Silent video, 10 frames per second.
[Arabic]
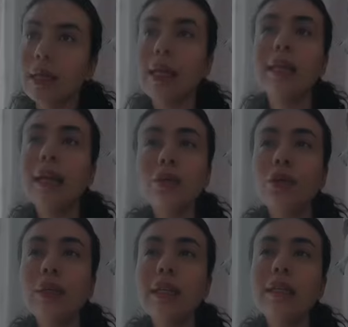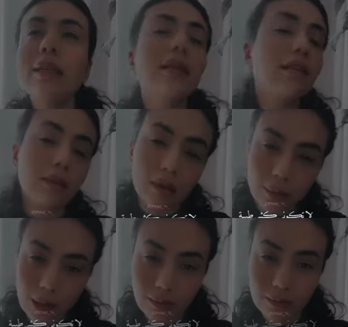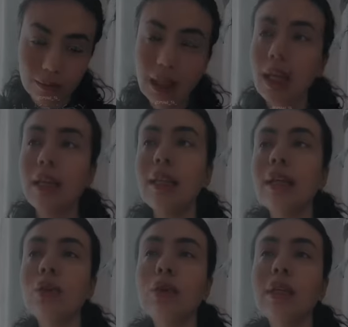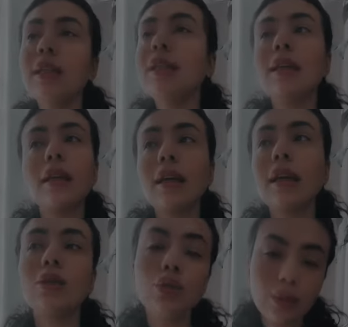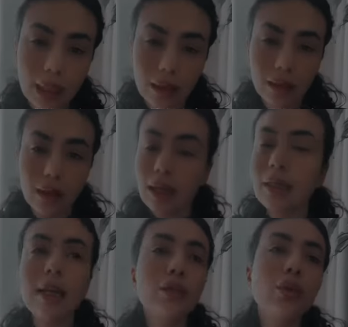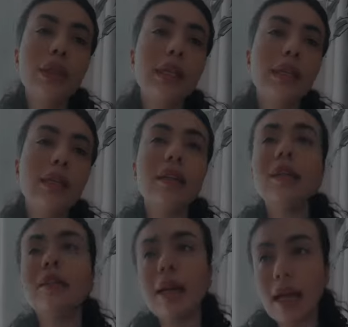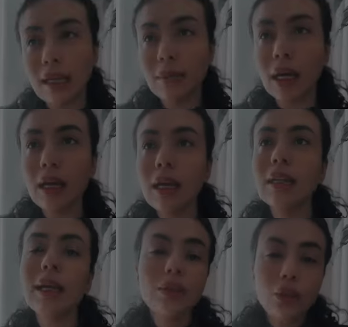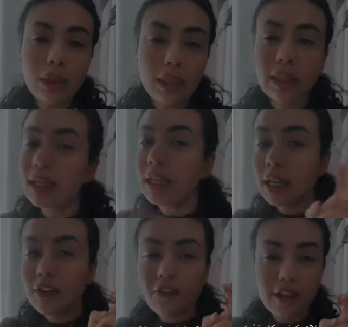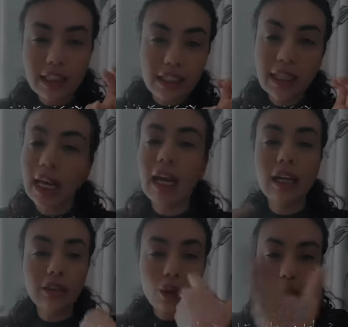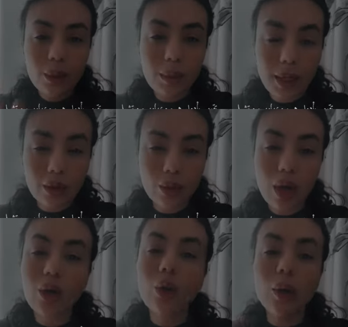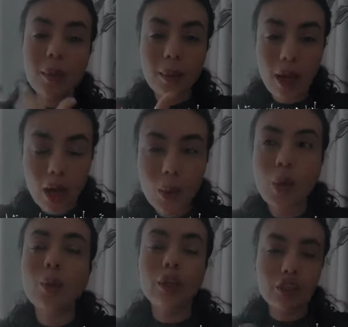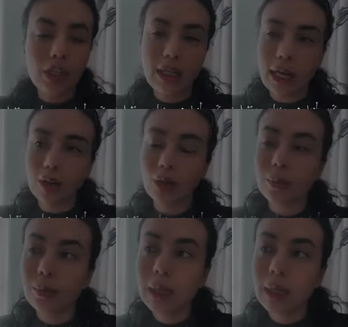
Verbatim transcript: لا تكوني كثير طيبة لا تكوني كثير خدومة لا تكوني كثير داعمة لا تكوني كثير فزيعة تقومي بأدوارهم وبمهامهم وتشيلي عنهم